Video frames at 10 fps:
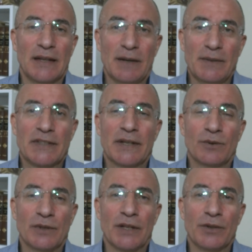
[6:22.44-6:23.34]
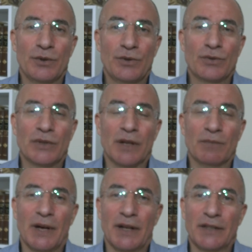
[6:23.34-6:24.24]
Ama sen onların yüzünden,
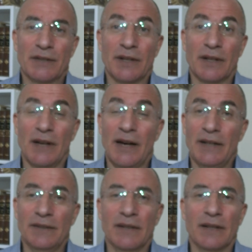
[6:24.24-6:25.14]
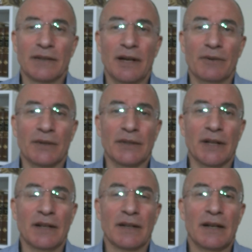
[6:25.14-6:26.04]
bakışından, halinden,
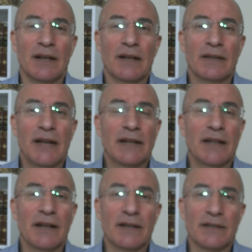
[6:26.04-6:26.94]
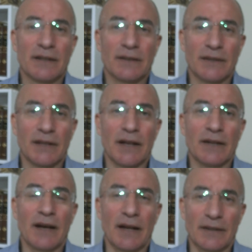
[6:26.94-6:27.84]
tavrından dertlerini,
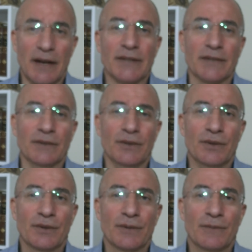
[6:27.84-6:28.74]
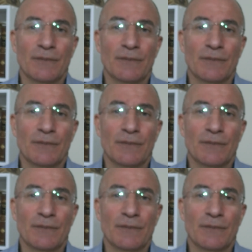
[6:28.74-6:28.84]
sıkıntılarını anlarsın diyor.